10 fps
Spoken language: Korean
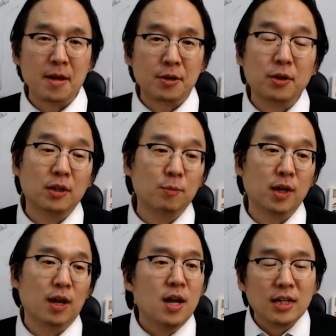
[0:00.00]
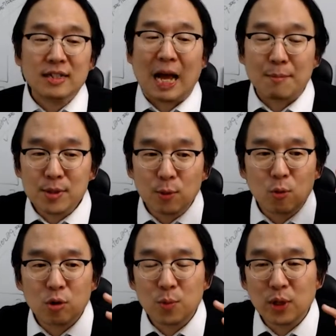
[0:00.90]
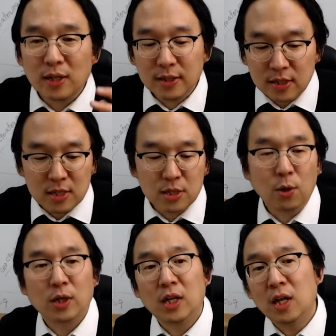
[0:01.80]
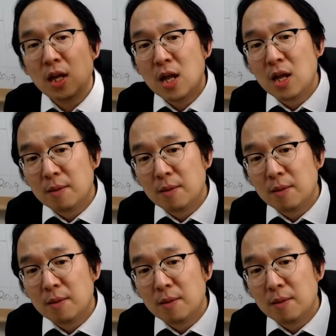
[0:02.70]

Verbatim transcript: 그렇기 때문에 그 남성 호르몬의 흔적이